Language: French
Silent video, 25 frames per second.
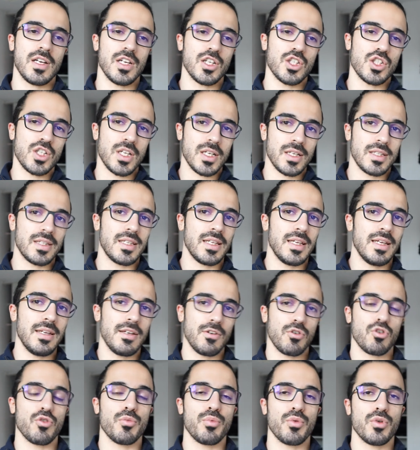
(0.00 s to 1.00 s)
quand j'arrêtais
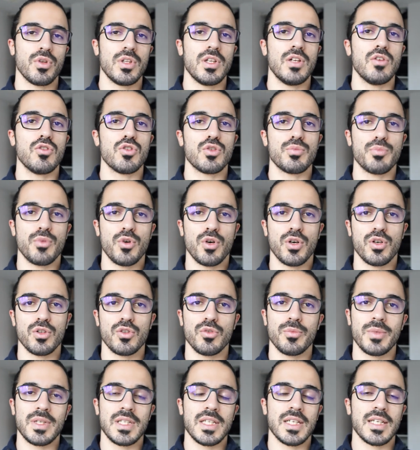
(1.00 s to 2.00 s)
et reprenais le sport
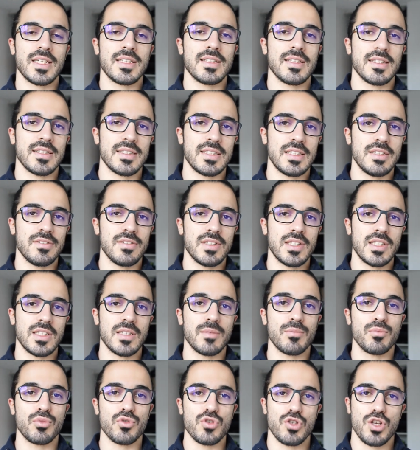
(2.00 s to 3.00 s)
de manière intensive en
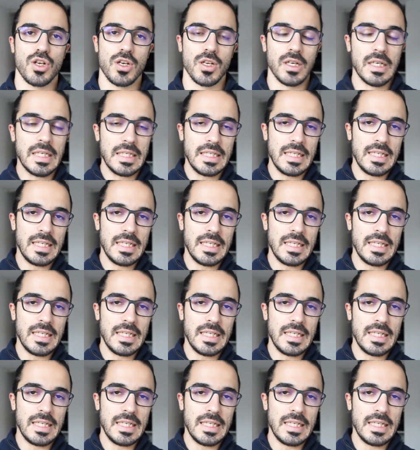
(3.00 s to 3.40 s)
étant plus jeune.